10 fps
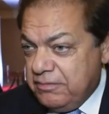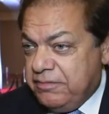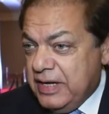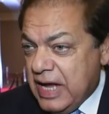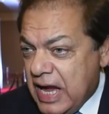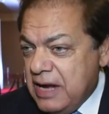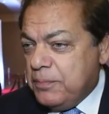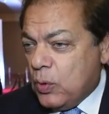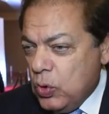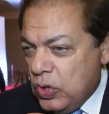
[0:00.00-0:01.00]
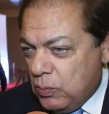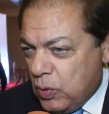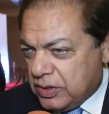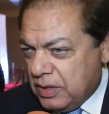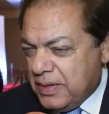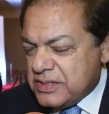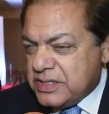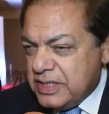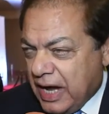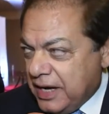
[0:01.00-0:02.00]
في قلب كل مواطن
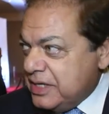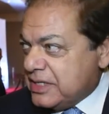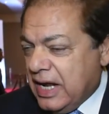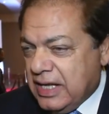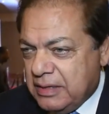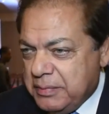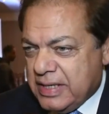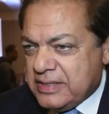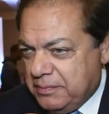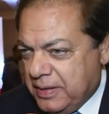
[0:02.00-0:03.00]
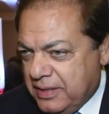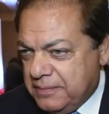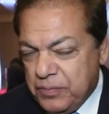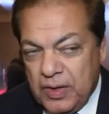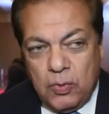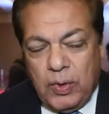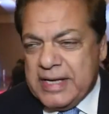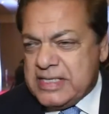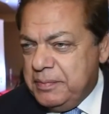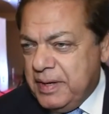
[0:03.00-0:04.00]
مصري حريص على تنميه هذا البلد
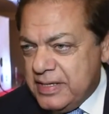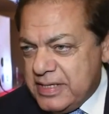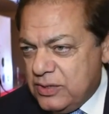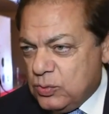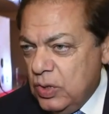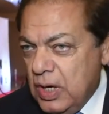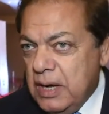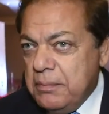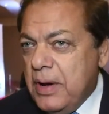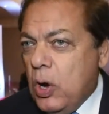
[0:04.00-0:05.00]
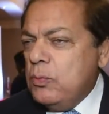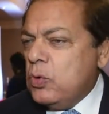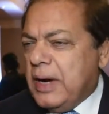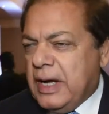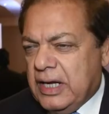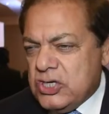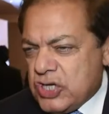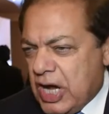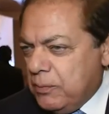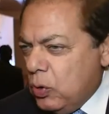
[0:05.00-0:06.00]
وحس بانجازاته ما عمره ما خدع
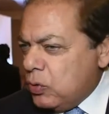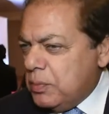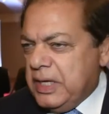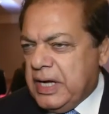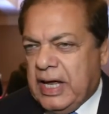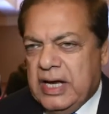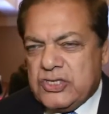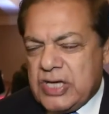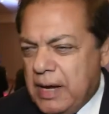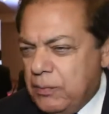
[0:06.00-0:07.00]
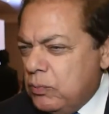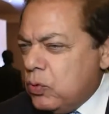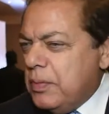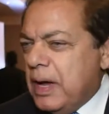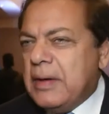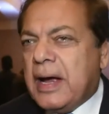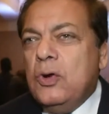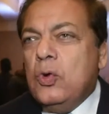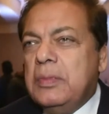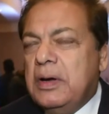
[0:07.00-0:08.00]
الشعب عمره ما ضحك على الشعب عمره ما ما
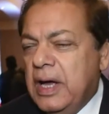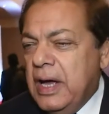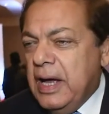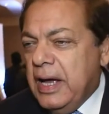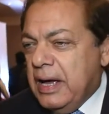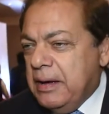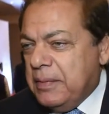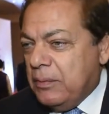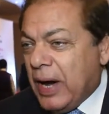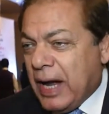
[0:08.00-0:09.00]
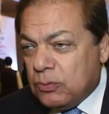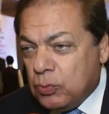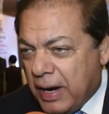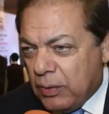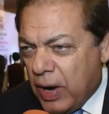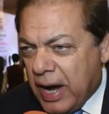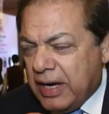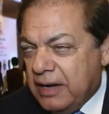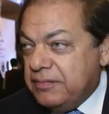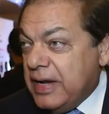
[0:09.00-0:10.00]
خلوه ما آه، وعد
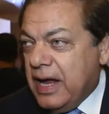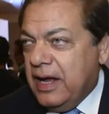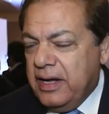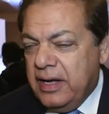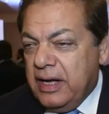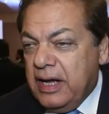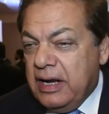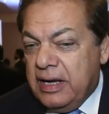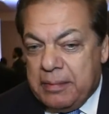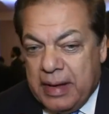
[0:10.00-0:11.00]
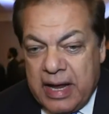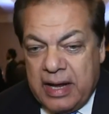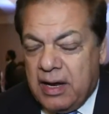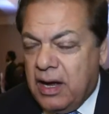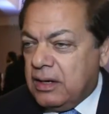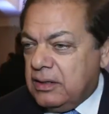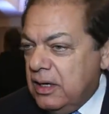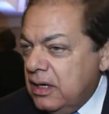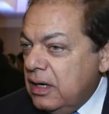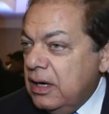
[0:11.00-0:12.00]
واخلف لا اللي بناه النهارده